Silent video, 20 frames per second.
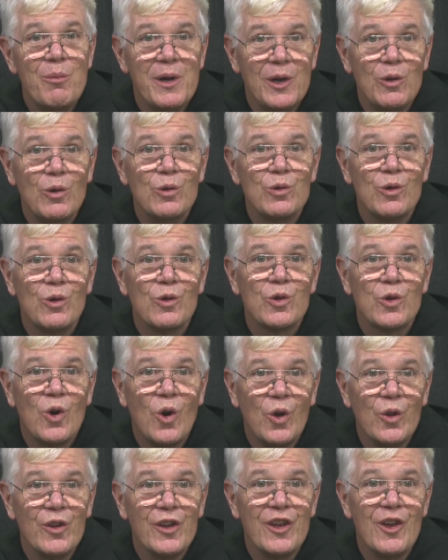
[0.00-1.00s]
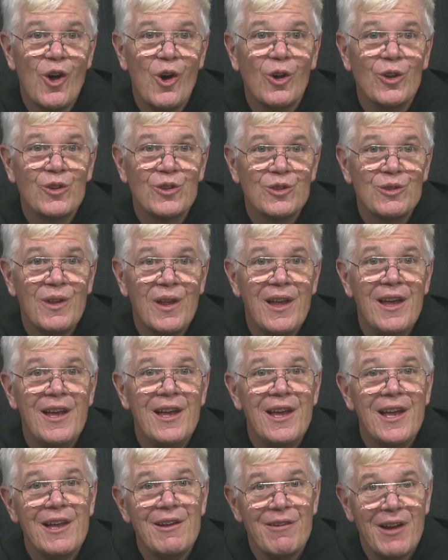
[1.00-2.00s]
Minutos con Dios.
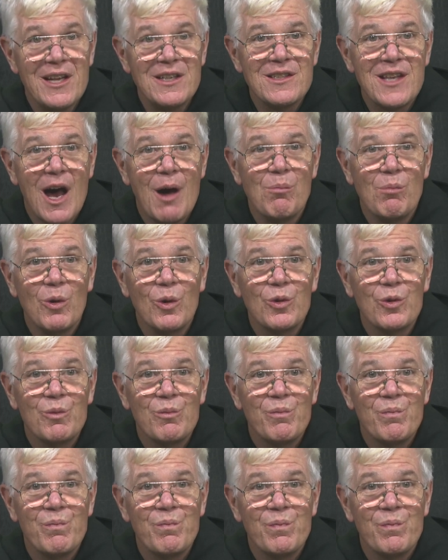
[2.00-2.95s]
Y rezamos.